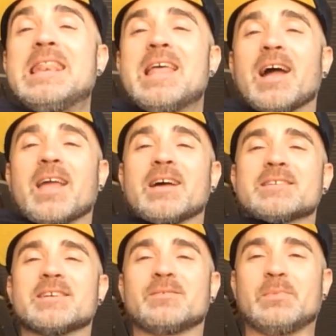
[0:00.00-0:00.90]
en la
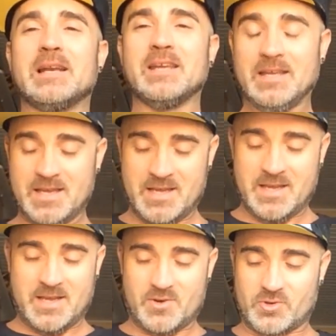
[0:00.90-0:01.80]
casa, ¿vale?
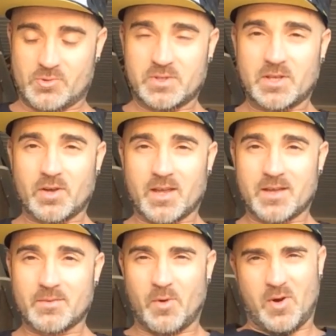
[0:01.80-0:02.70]
¿Os gusta o
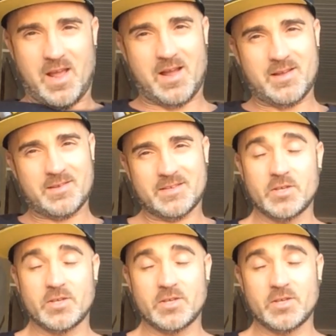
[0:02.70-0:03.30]
qué? Mola.